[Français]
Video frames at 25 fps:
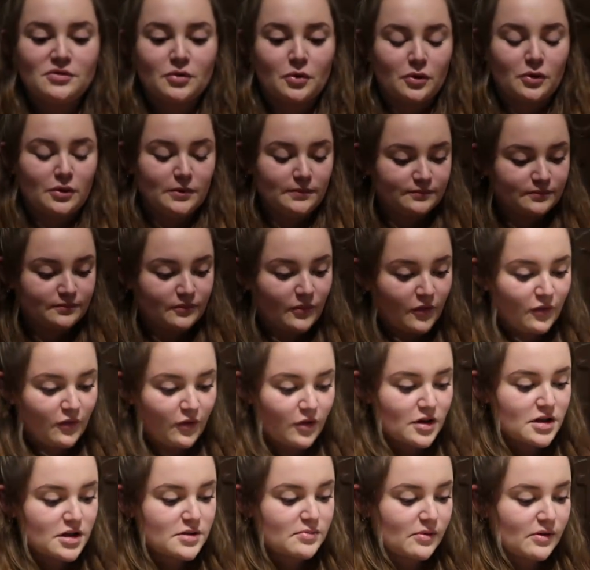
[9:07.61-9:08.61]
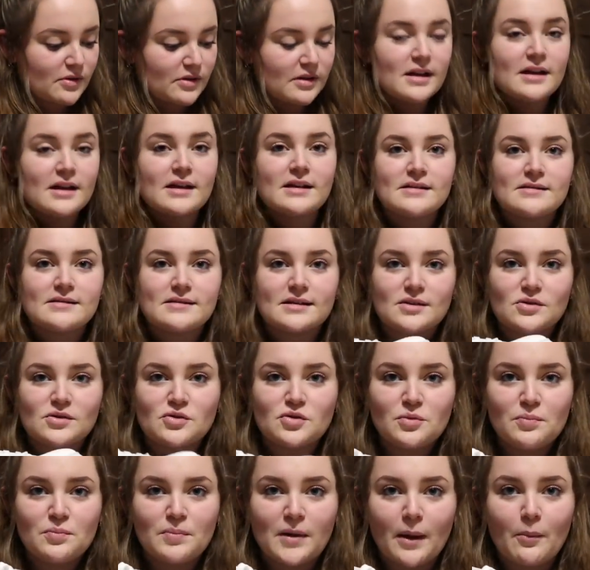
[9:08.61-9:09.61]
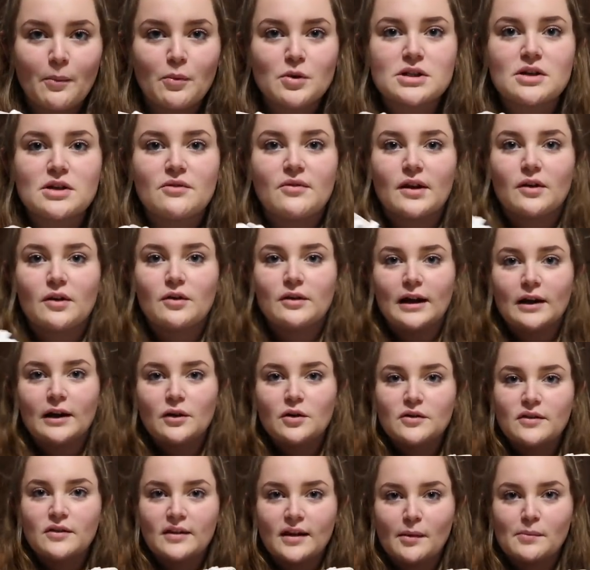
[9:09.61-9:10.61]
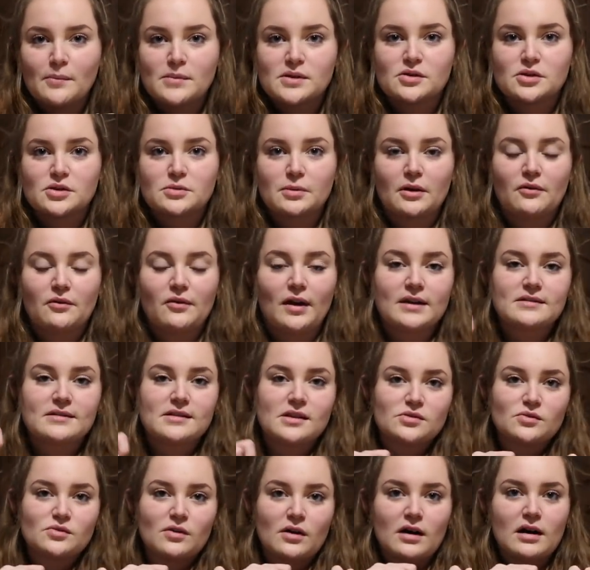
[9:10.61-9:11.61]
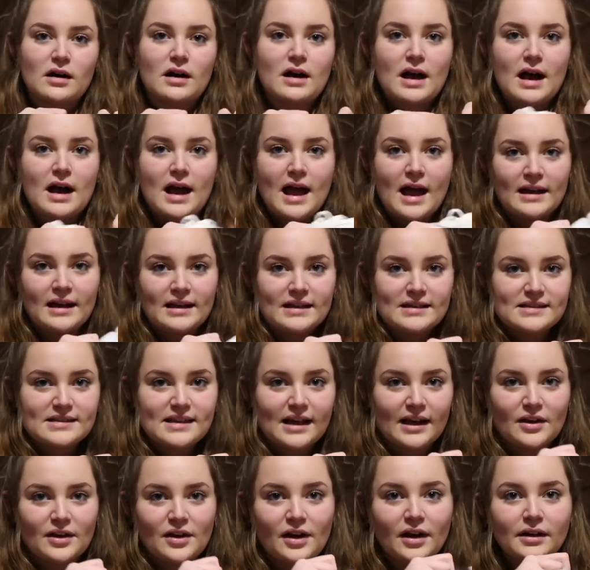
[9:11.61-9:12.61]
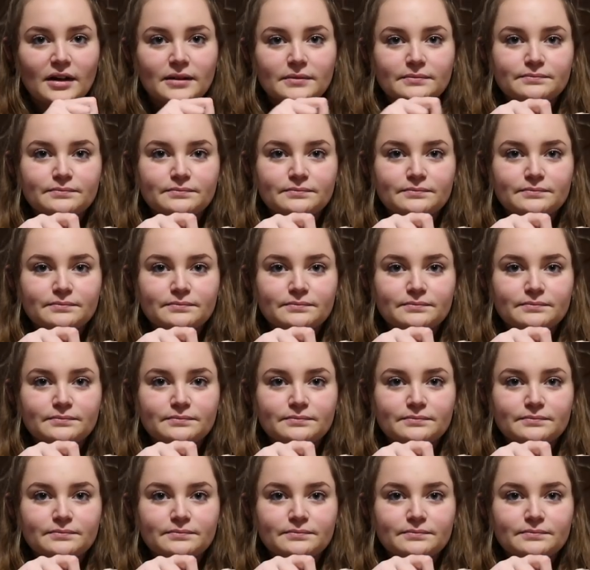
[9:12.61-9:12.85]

trop, franchement c'est super, bon j'ai fait que d'un côté hein, parce que je préfère que ça soit à l'extérieur